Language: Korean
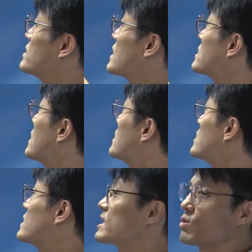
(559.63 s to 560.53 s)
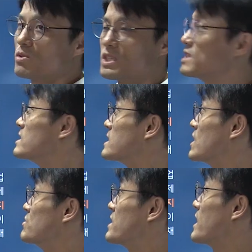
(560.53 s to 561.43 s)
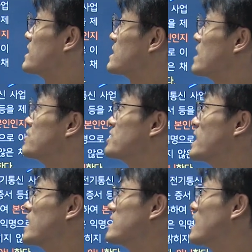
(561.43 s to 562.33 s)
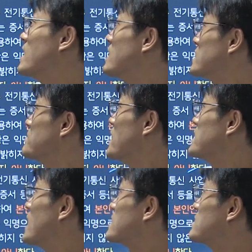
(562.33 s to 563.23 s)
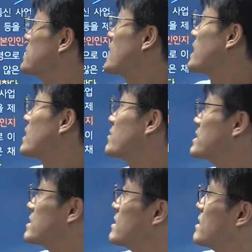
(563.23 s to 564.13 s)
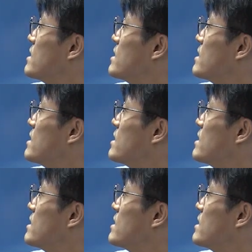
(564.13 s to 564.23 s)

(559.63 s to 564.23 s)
자, 네, 이게 통신 자유인데 자유 제한인데 침해아니야 침해는 아니라고 했죠.